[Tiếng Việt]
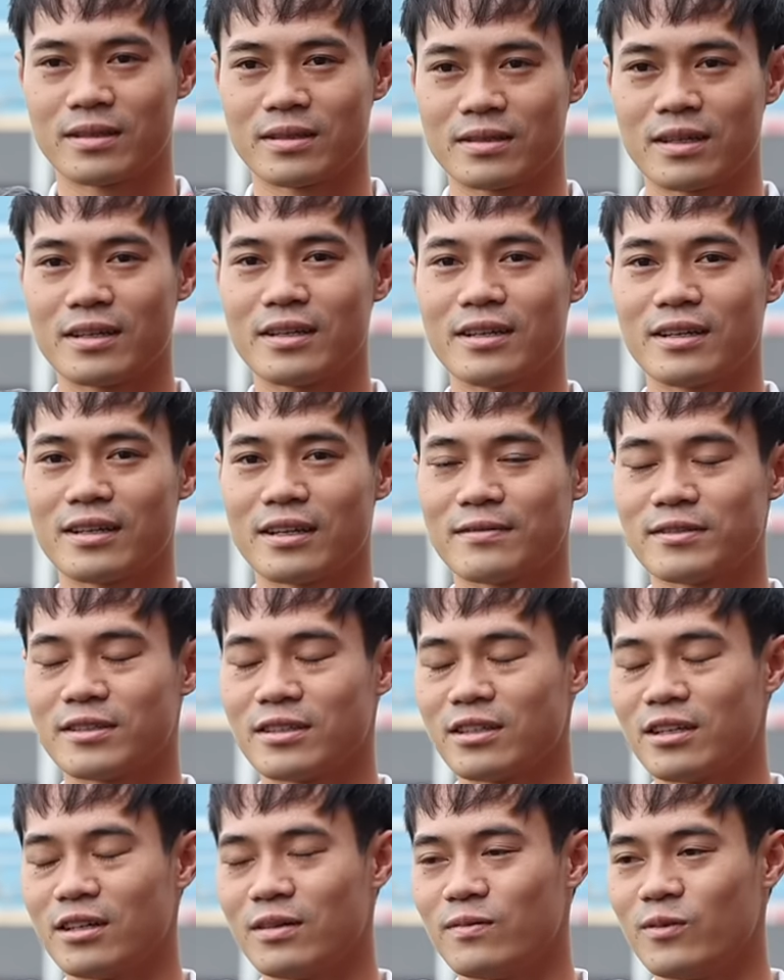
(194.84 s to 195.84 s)
Tất nhiên là em
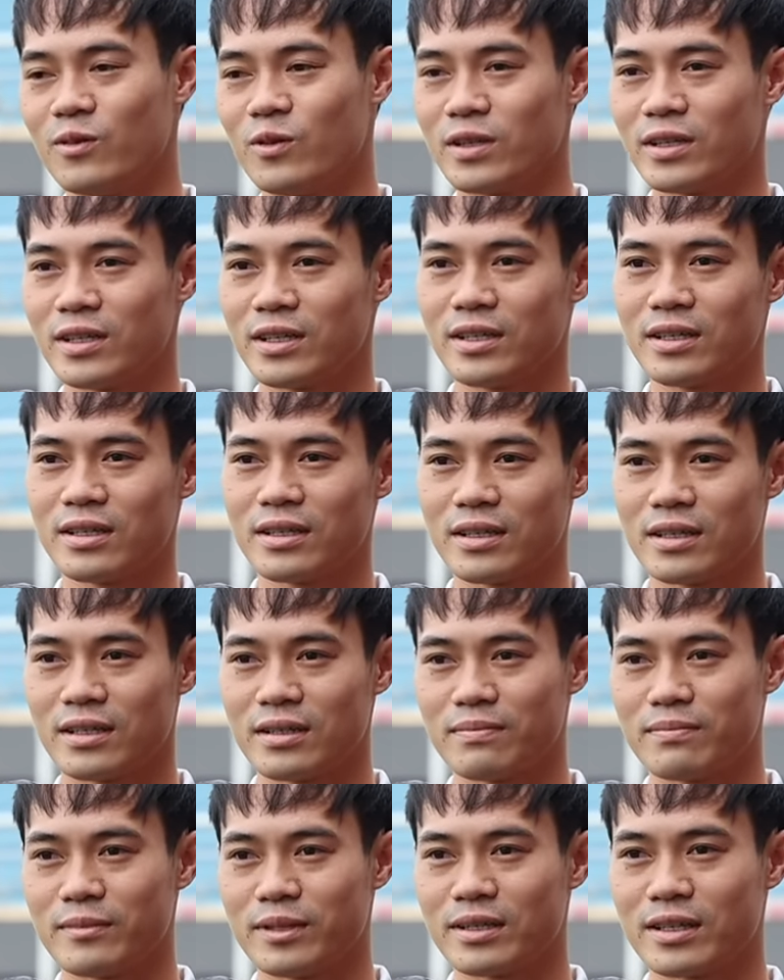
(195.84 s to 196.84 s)
sẽ rất là vui khi
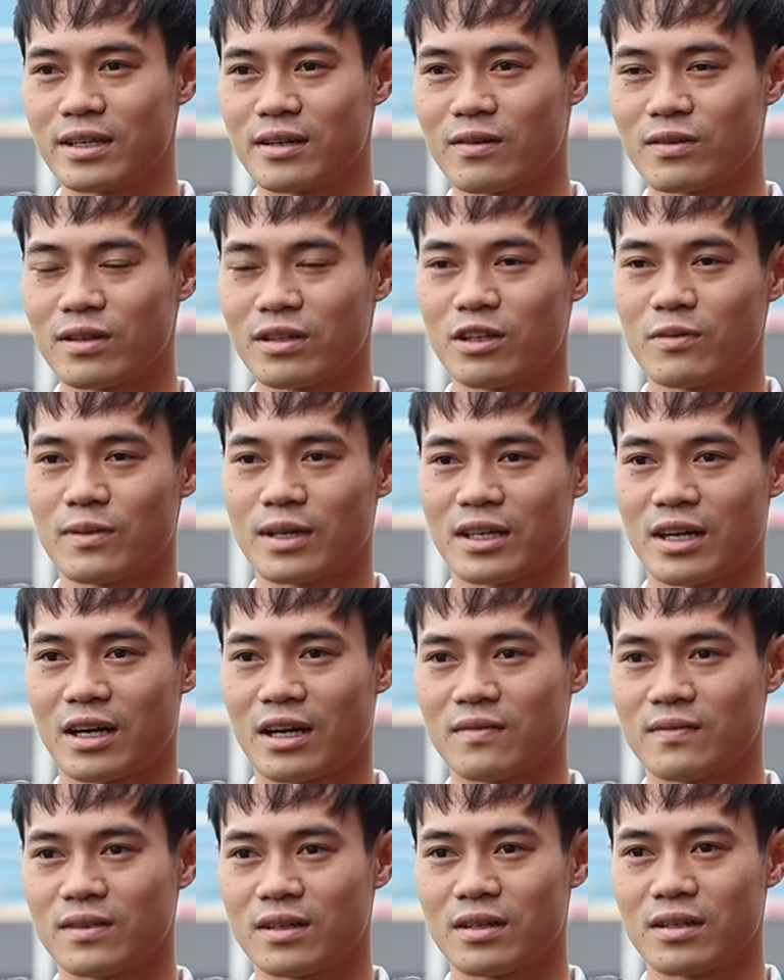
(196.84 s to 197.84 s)
mình đã có rất nhiều bàn
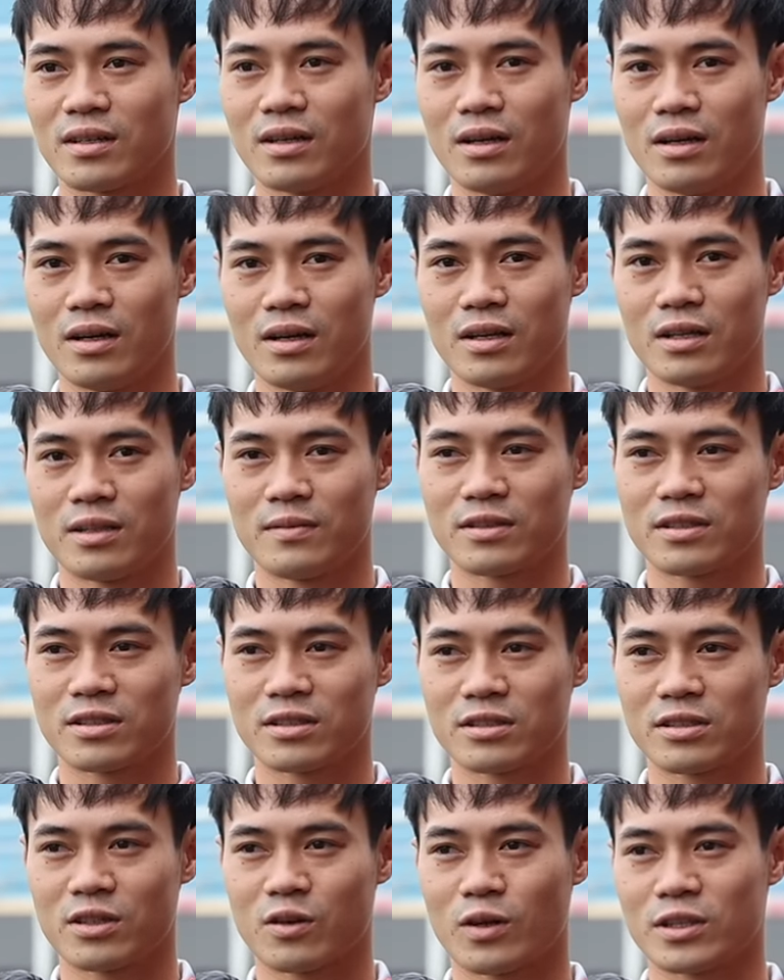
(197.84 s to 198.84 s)
thắng mà, mà thật
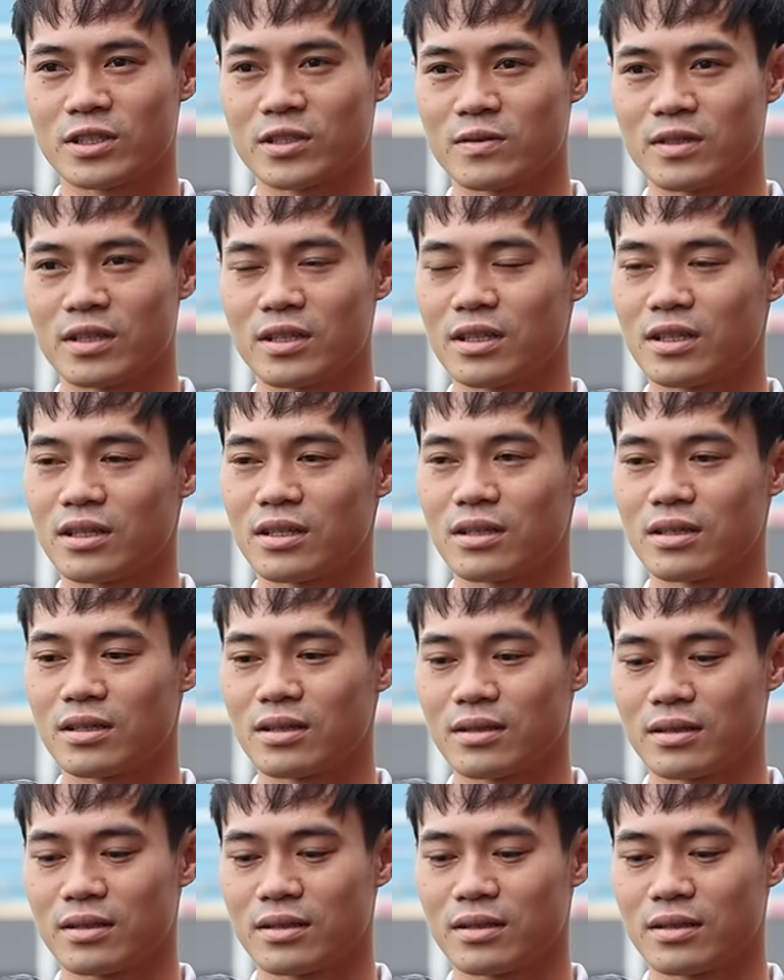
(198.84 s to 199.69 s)
sự quan trọng nhất là